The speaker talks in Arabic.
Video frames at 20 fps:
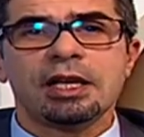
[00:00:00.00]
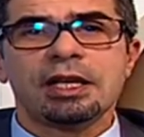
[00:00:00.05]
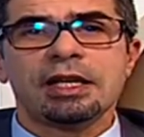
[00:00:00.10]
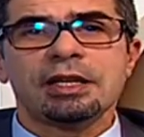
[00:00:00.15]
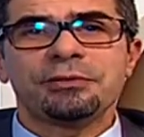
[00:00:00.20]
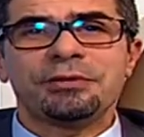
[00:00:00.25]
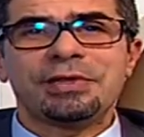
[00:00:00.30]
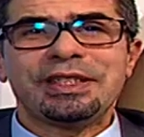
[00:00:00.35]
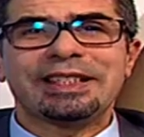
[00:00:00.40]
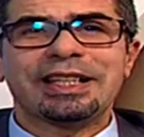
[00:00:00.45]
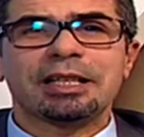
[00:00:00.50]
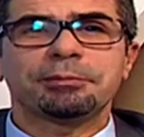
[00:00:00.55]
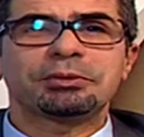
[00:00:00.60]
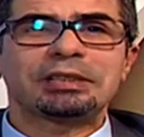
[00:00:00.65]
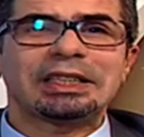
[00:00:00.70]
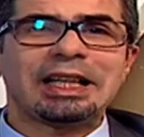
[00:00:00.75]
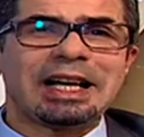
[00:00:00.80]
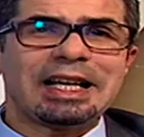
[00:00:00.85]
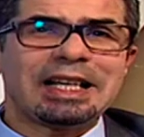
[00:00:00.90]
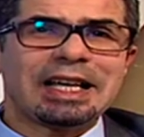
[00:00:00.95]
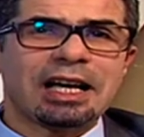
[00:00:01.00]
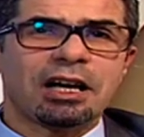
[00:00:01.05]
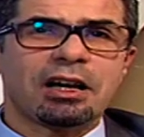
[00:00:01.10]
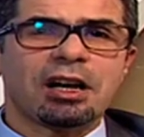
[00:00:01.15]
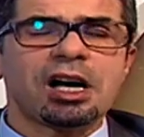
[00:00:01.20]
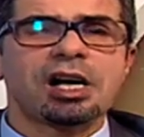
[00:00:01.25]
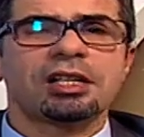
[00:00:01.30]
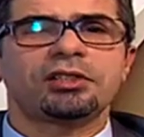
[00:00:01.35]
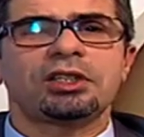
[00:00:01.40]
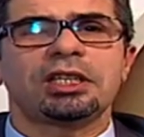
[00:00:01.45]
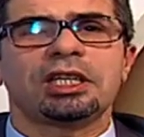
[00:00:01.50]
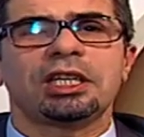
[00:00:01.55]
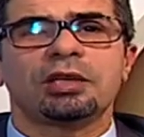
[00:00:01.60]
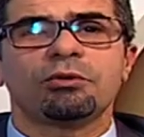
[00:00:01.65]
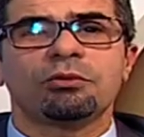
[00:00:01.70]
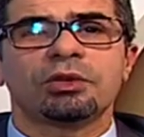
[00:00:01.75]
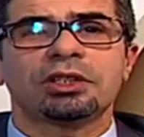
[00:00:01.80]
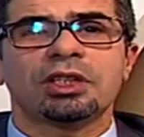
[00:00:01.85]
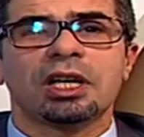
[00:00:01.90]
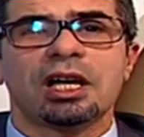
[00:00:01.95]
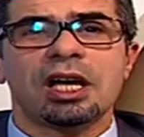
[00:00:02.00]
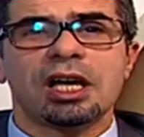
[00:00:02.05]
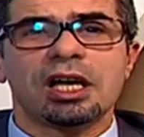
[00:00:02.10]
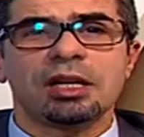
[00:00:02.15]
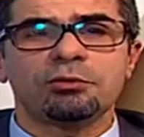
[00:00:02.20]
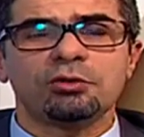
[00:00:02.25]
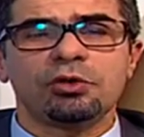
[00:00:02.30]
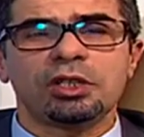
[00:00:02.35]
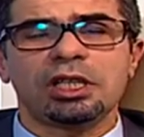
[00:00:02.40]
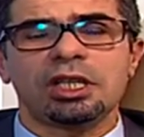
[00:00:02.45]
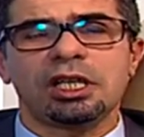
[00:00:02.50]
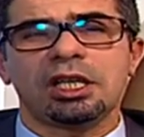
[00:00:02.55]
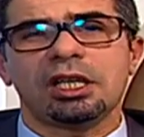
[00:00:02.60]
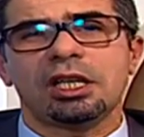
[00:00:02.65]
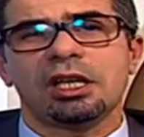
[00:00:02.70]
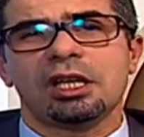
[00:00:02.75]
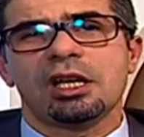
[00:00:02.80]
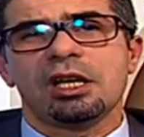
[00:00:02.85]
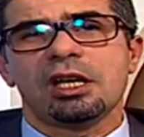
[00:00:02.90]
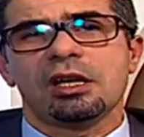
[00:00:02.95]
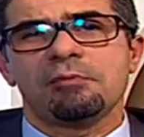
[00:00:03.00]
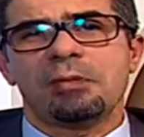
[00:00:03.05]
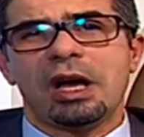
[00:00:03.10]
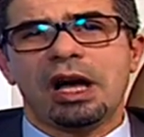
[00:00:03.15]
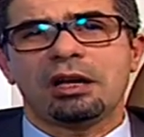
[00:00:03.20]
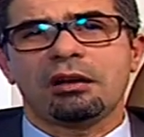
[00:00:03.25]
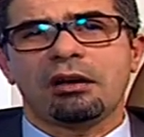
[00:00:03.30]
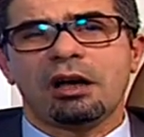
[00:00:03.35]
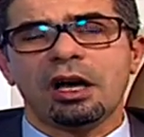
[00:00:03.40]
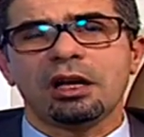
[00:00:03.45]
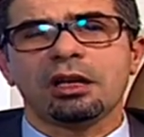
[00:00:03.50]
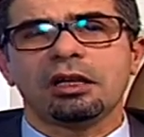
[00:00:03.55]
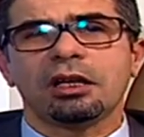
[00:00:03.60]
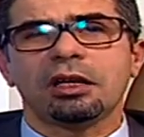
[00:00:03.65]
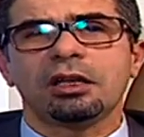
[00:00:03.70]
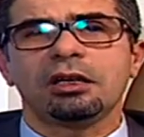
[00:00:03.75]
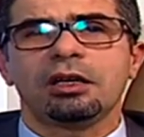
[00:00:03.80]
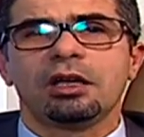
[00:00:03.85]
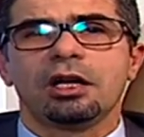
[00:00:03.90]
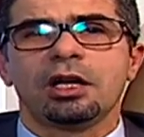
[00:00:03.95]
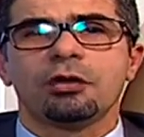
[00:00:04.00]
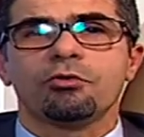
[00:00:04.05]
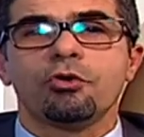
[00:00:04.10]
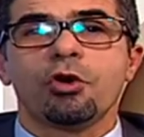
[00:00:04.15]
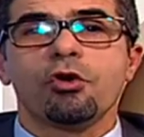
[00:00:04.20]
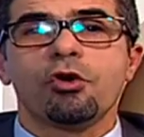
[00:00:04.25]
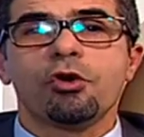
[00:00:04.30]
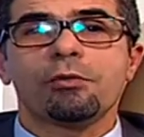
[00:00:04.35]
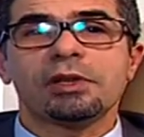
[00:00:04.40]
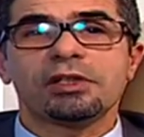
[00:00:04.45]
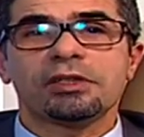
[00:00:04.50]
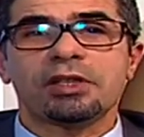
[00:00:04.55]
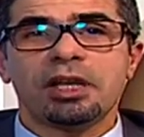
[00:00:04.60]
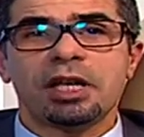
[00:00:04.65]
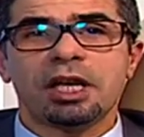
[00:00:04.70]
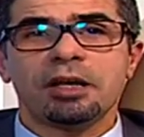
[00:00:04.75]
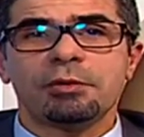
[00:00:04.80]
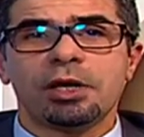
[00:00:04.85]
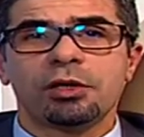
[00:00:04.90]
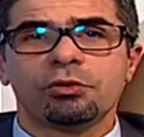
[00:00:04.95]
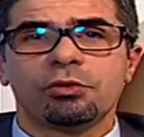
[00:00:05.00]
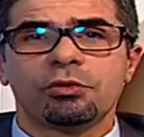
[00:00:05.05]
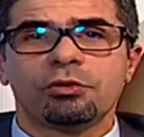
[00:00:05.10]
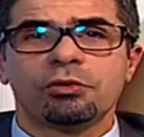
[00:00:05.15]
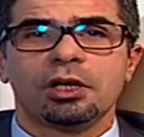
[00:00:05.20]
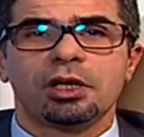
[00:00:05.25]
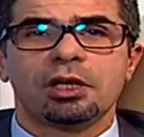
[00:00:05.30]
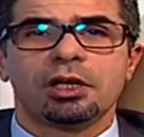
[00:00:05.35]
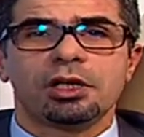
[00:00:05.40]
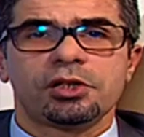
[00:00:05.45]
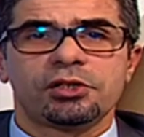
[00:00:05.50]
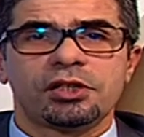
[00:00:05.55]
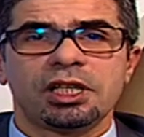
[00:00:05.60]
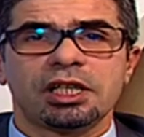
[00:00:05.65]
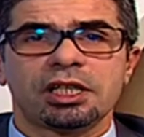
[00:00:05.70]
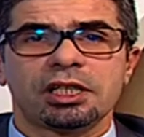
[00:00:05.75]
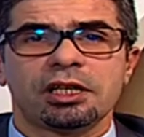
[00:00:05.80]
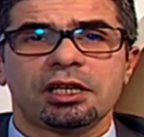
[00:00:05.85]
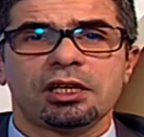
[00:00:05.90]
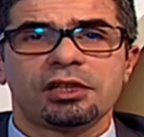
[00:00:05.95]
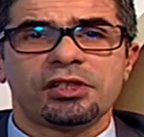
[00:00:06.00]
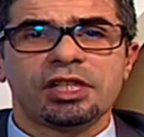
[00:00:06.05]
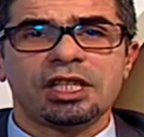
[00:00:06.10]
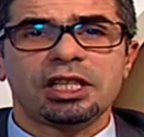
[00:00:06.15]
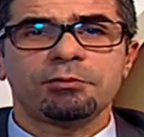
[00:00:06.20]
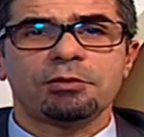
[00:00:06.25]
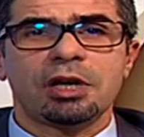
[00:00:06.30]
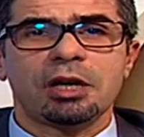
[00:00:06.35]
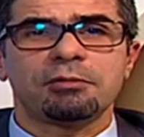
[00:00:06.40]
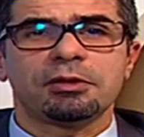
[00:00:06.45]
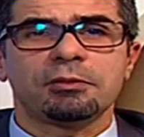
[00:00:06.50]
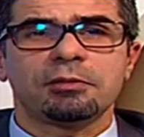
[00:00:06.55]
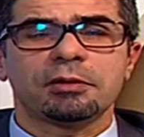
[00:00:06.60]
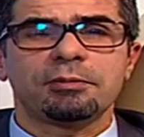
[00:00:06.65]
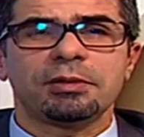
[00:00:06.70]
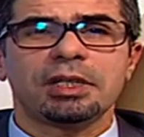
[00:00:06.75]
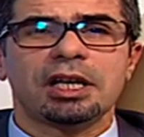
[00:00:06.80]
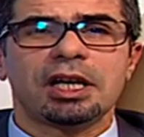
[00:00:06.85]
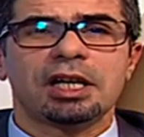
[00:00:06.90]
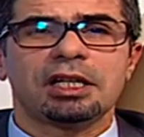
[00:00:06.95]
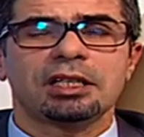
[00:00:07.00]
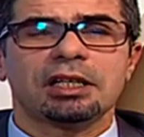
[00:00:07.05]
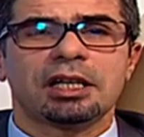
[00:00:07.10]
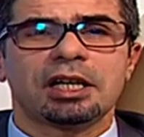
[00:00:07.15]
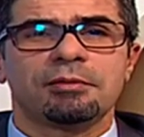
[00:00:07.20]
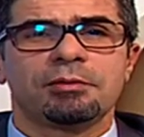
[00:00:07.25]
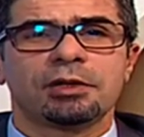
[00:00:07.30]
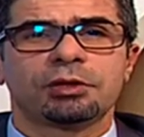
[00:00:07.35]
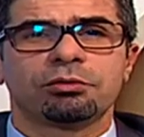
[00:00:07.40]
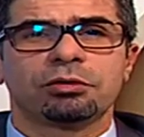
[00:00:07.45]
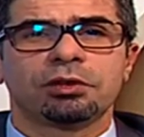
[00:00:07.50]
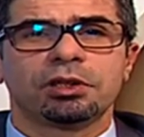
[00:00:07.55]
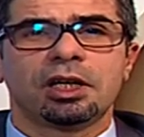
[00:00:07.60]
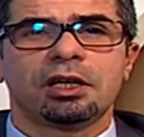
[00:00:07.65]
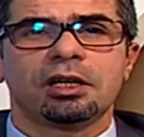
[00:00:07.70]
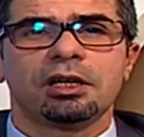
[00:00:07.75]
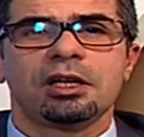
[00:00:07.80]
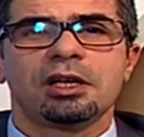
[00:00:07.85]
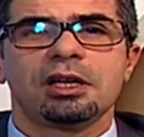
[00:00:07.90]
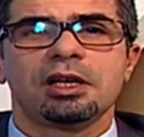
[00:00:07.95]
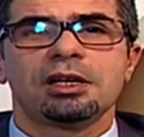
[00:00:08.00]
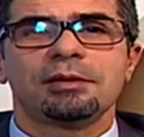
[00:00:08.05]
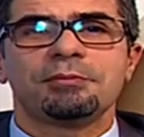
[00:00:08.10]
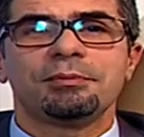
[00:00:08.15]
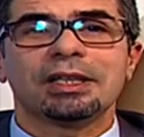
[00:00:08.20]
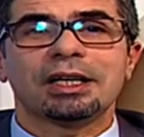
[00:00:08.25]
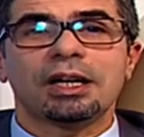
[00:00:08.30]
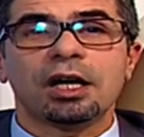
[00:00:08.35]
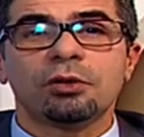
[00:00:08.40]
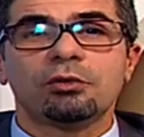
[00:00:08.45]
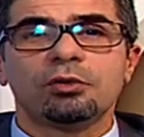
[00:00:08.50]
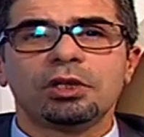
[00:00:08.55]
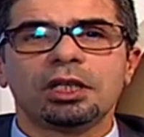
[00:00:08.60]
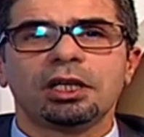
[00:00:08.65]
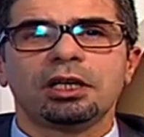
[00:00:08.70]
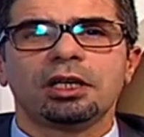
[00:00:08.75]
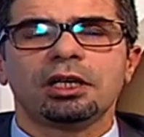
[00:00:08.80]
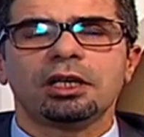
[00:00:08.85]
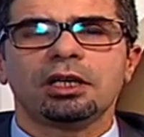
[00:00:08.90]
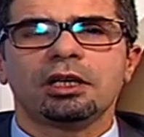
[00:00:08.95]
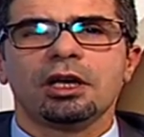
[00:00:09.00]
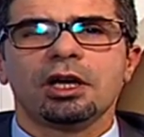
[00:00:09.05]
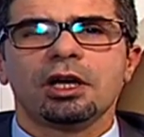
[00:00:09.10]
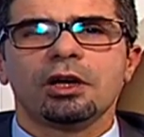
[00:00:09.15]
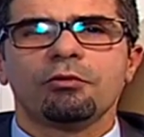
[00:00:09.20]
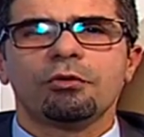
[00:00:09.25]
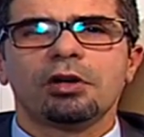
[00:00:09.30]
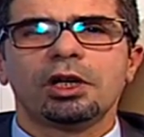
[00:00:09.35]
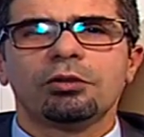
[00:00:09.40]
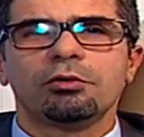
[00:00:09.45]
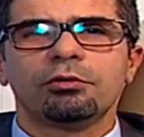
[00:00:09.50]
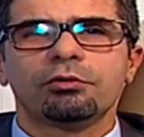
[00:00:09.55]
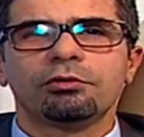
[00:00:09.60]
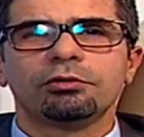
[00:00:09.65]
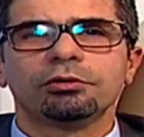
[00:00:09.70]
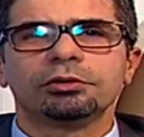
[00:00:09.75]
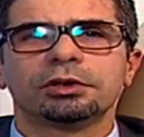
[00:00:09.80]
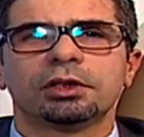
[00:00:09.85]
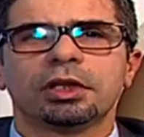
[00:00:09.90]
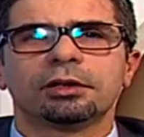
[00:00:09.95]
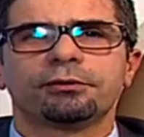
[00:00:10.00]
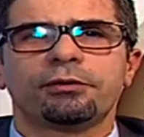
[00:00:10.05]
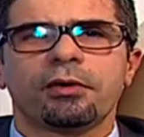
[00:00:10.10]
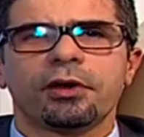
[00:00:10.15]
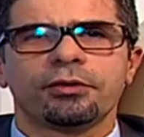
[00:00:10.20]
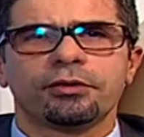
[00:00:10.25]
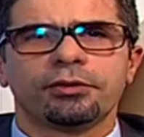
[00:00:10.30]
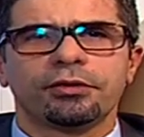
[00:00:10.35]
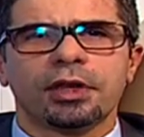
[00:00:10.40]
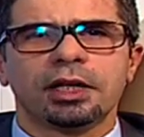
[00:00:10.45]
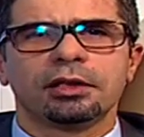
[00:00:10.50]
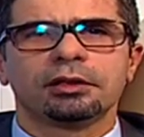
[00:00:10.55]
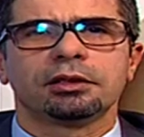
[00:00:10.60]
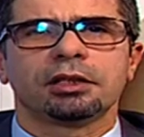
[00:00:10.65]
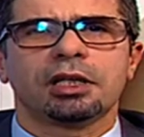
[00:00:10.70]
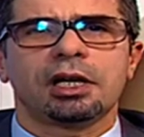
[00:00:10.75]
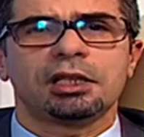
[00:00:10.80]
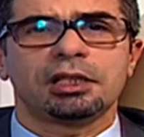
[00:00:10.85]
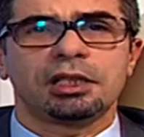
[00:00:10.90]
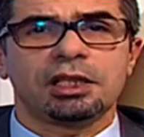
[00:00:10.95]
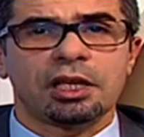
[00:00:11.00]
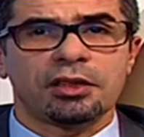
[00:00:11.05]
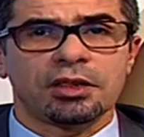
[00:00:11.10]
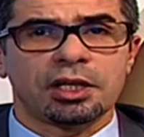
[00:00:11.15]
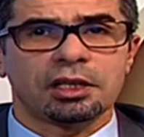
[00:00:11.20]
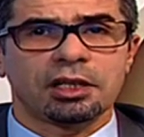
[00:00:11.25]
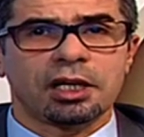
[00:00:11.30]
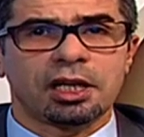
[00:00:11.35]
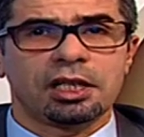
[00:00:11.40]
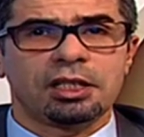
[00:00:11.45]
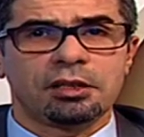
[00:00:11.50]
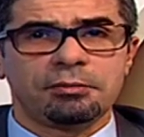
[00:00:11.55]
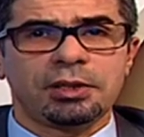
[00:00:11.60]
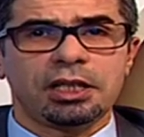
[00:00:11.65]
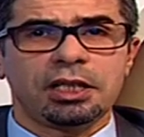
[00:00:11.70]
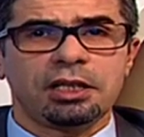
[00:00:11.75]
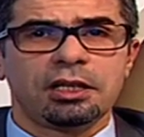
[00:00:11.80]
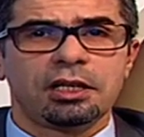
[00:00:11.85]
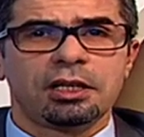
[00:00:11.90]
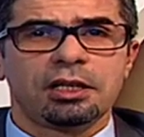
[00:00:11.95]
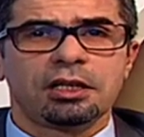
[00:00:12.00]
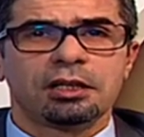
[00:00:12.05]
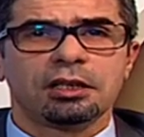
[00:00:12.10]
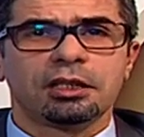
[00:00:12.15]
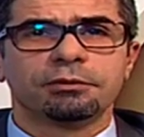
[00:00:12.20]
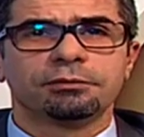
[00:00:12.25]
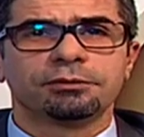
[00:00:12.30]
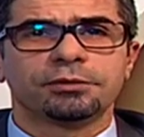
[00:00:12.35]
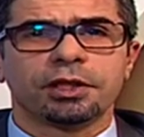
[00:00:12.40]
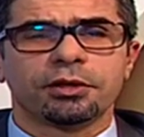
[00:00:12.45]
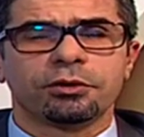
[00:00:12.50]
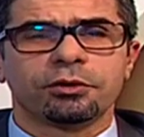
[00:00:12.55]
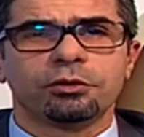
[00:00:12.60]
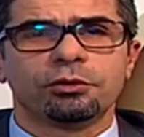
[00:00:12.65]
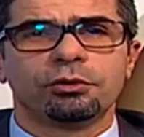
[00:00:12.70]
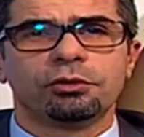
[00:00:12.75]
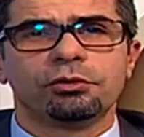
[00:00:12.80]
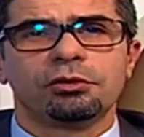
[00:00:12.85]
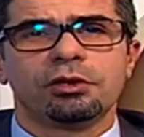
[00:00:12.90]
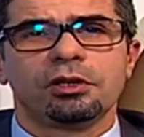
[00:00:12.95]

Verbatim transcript: في ربط علاقاته وتعامله مع الخلق وهو ما استلهمه الشيخ سيدي محمد بن كبير عليه رحمه الله بقوله ولو كنت فظا غليظ القلب لانفضوا